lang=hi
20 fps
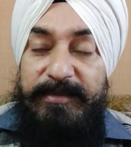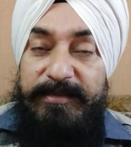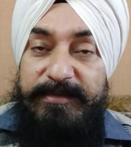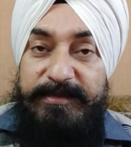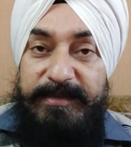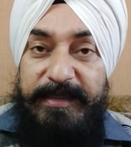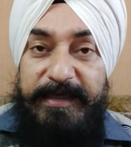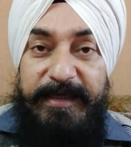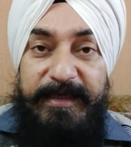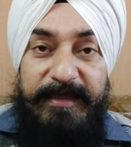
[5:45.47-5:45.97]

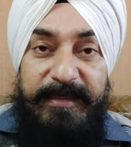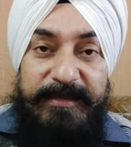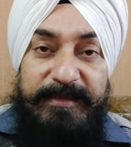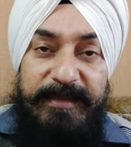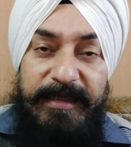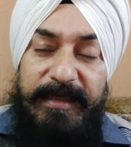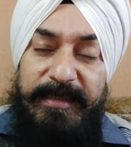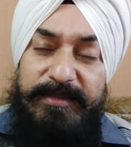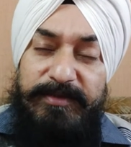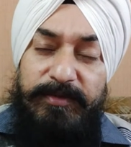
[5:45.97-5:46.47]
जनरेट
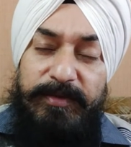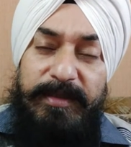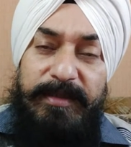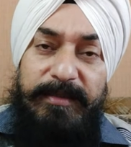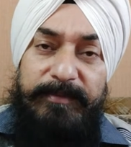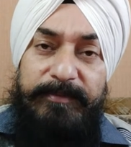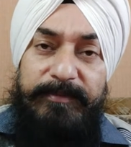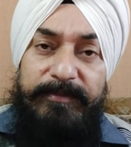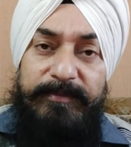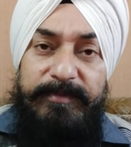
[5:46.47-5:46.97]
करता है जो
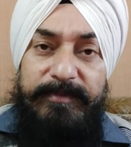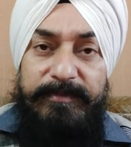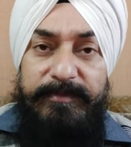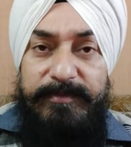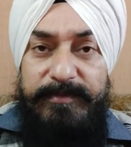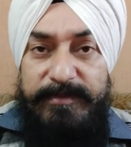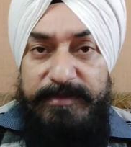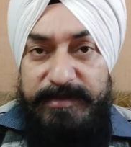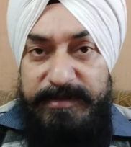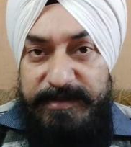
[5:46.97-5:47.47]
कि
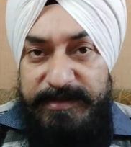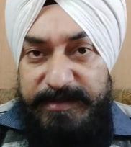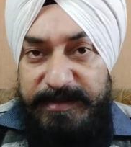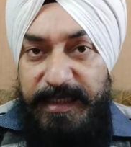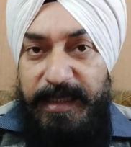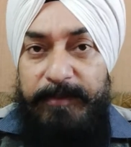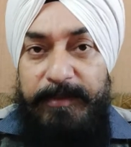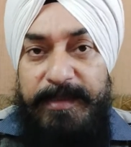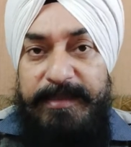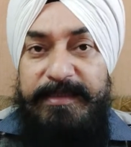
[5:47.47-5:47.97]

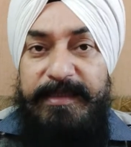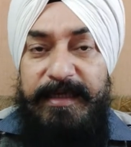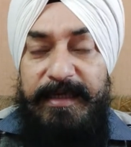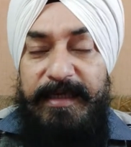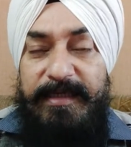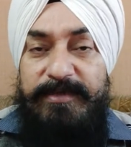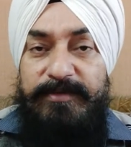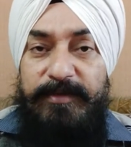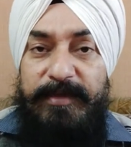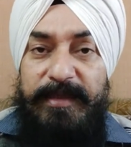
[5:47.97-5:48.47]
सेम इंजन
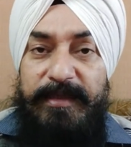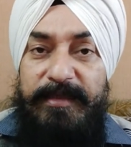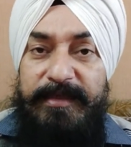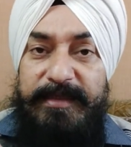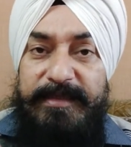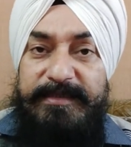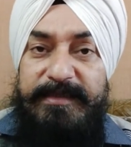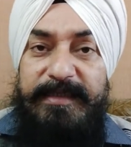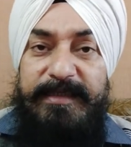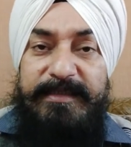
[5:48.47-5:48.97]
है जो कि
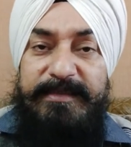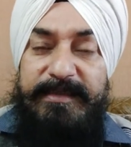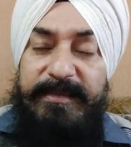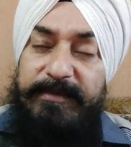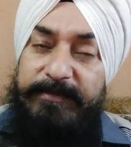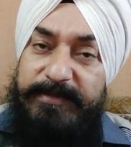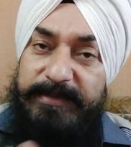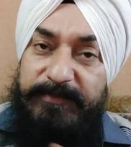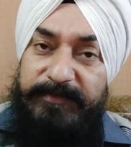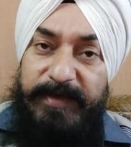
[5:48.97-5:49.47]
डीजल
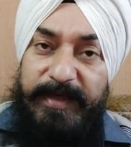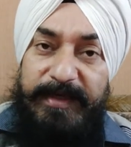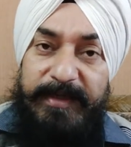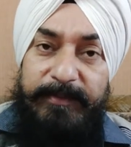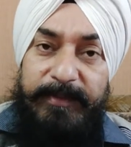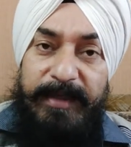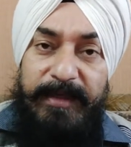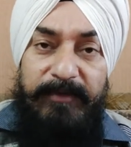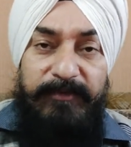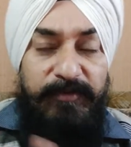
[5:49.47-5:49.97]
इंजन सफारी
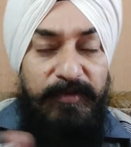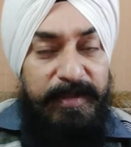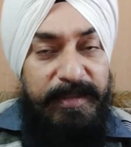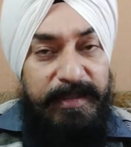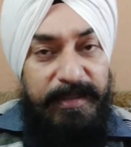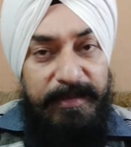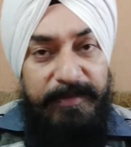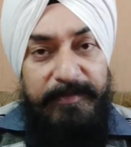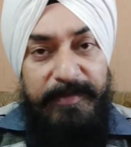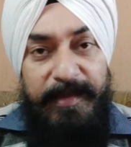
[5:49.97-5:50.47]
में है
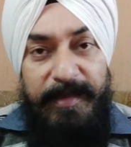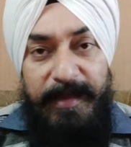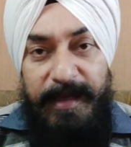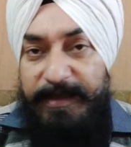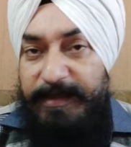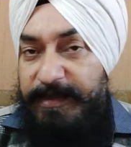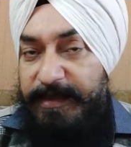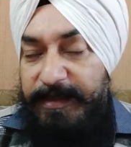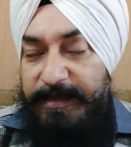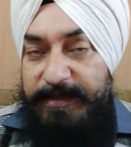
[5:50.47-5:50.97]
वही
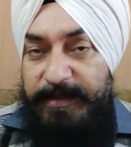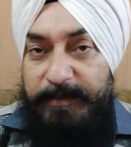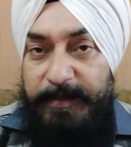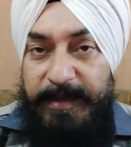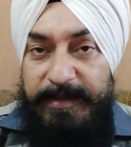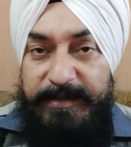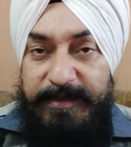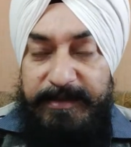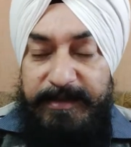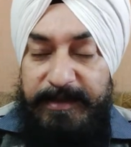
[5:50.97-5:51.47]
हेक्टर के अंदर
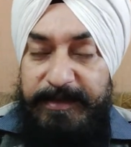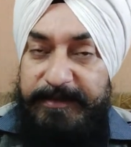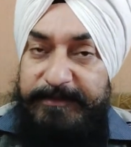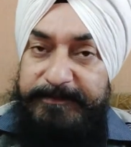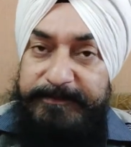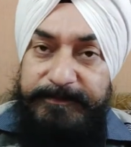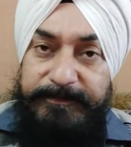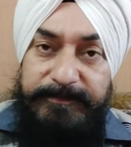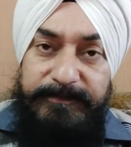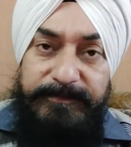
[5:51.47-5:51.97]
पाया जाता है
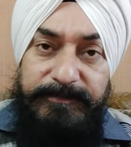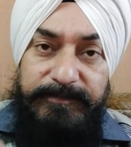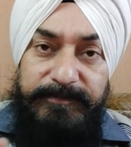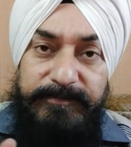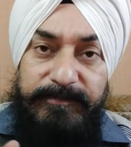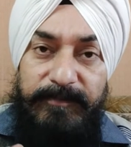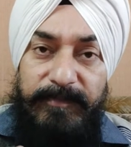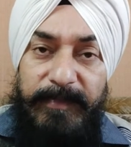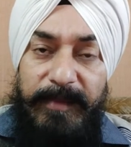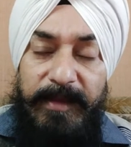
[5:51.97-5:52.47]

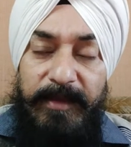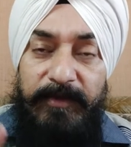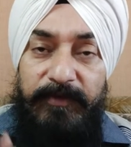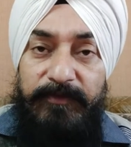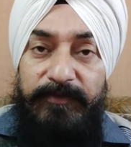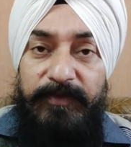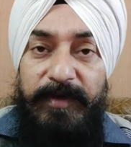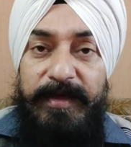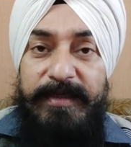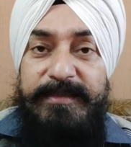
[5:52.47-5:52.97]

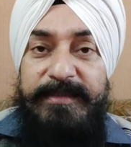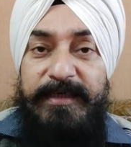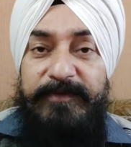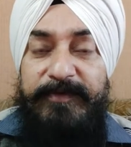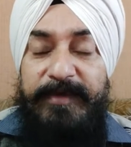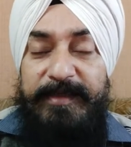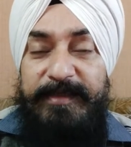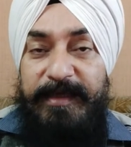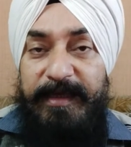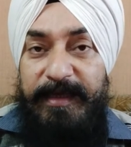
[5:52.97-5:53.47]
फ़र्क सिर्फ
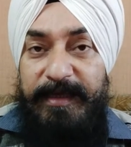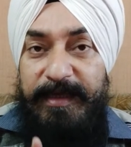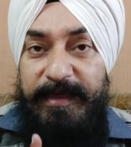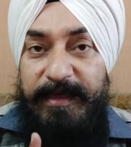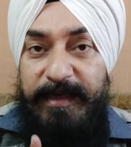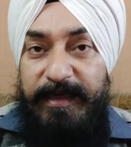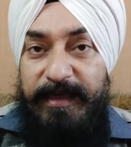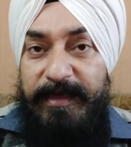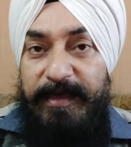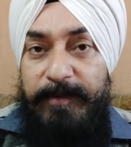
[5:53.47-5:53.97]
इतना है कि
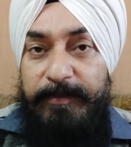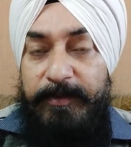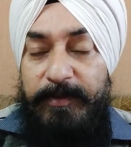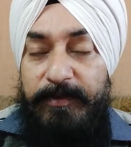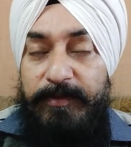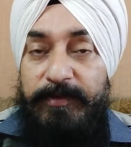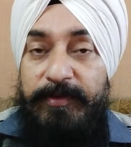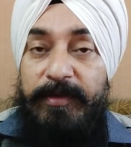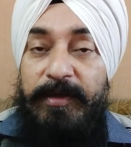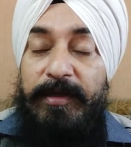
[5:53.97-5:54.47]
अगर
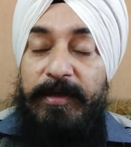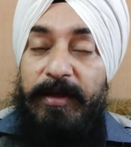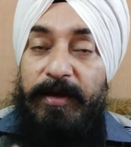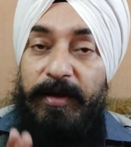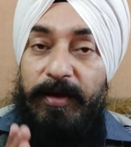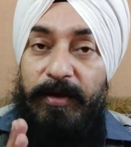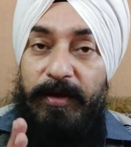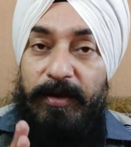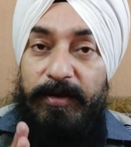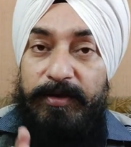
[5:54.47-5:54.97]
आपको
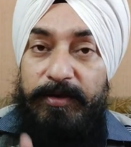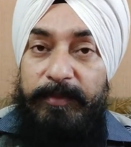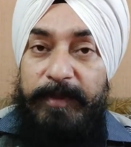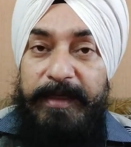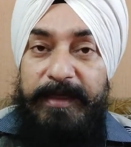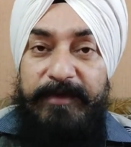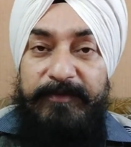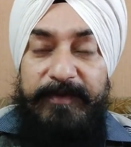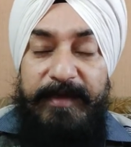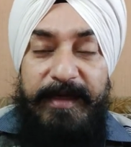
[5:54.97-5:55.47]

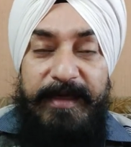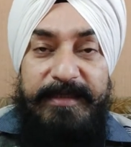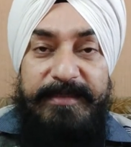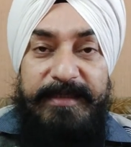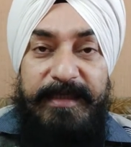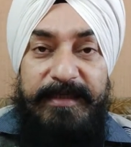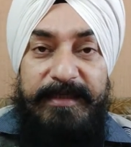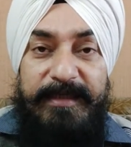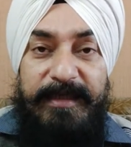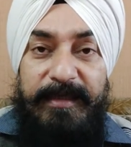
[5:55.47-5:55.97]
ऑटोमेटिक वेरियंट
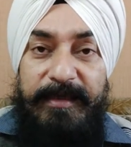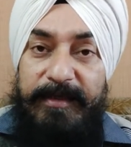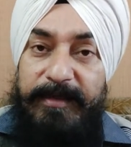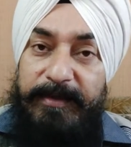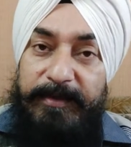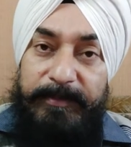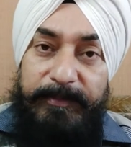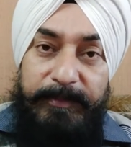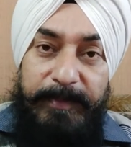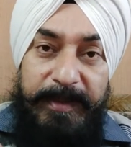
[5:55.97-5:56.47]
चाहिए
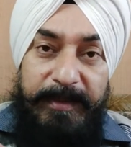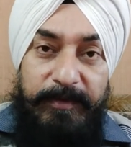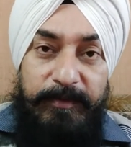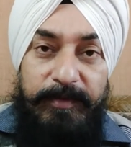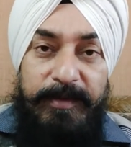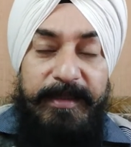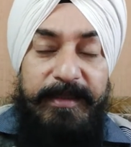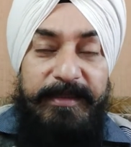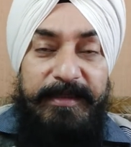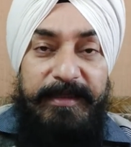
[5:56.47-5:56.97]

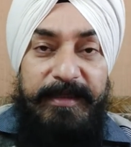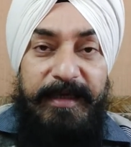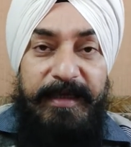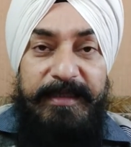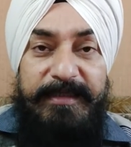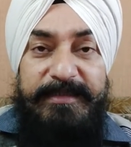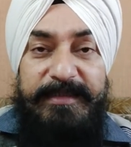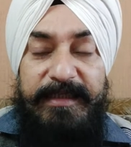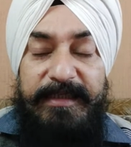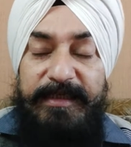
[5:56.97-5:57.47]
पेट्रोल के अंदर
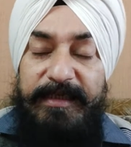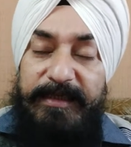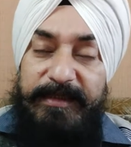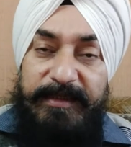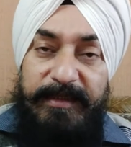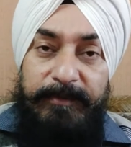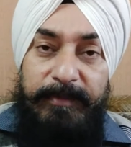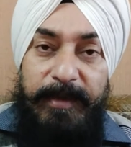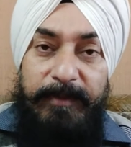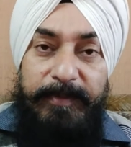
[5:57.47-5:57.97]
गाड़ी चाहिए
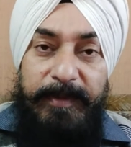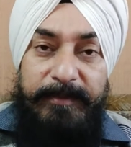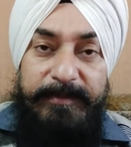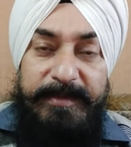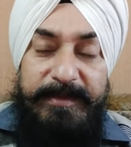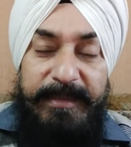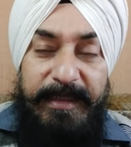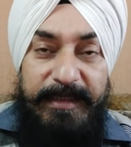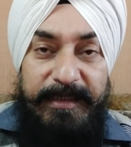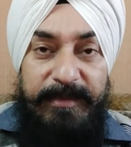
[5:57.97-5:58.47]
तब आप एम
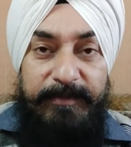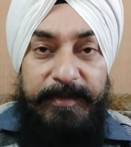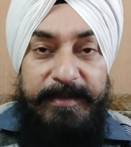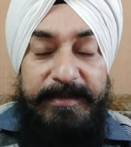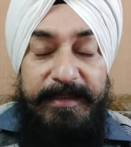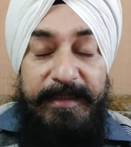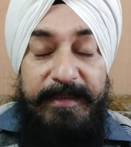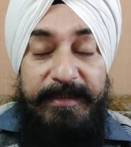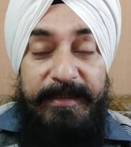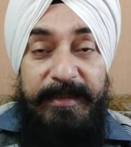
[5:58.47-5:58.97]
हेक्टर पर
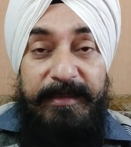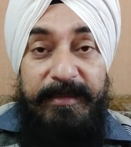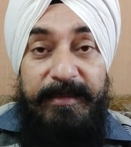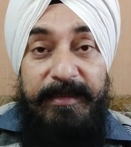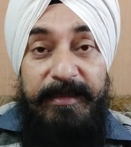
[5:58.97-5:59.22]
चाहिए